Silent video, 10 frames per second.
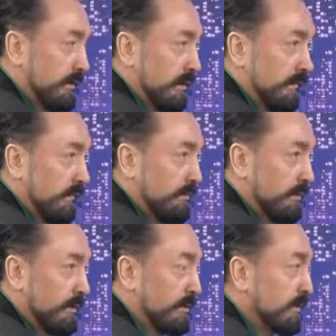hidayet
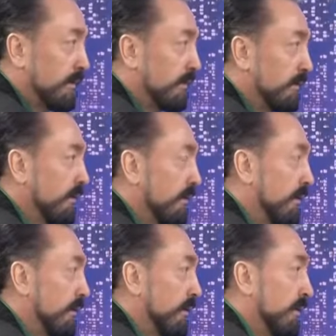vermediyse,
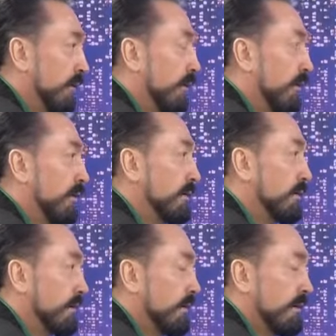
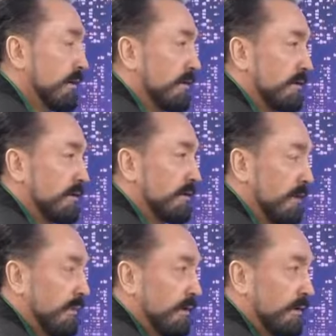istediğin kadar anlat,
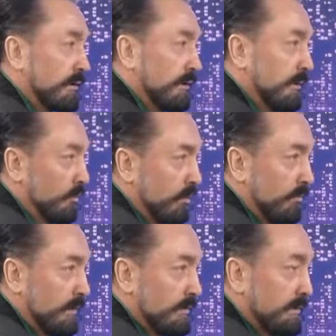ne yaparsan yap
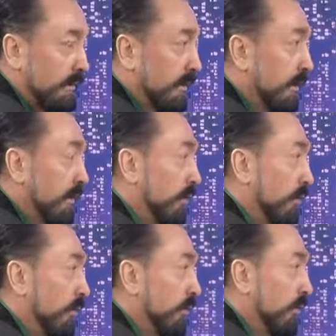olmaz.
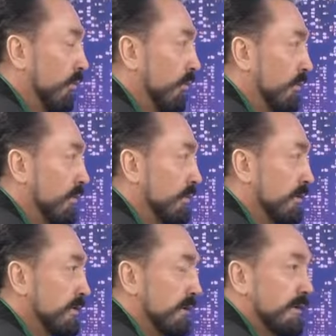Ona
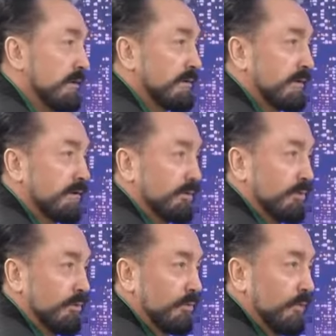şaşıran insanlar
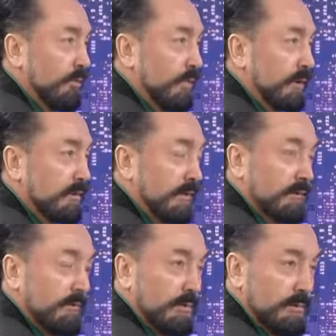görüyorum ben bazen.
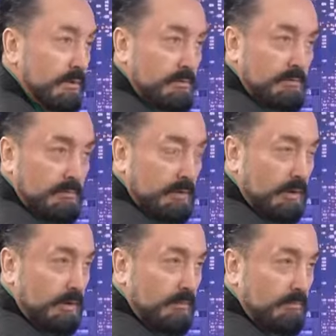Mesela
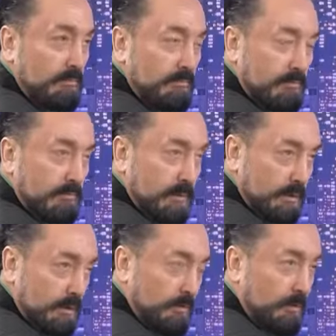adam
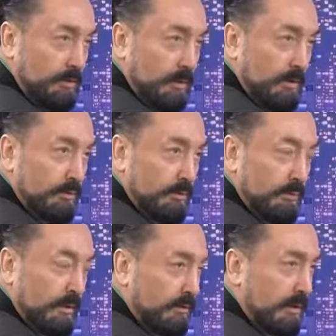tebliğ yapıyor,
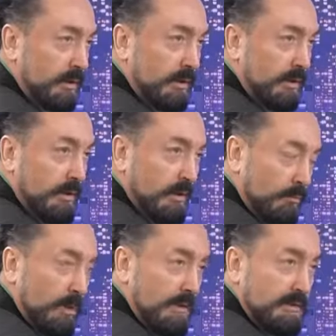anlatıyor. Hatta
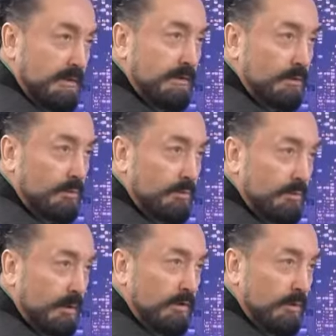bayağı sinirleri
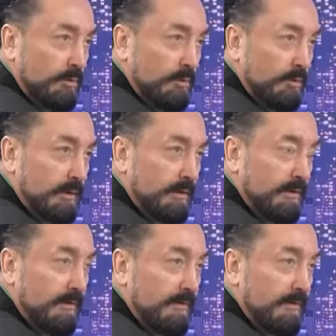bozuluyor, anlamıyor diye.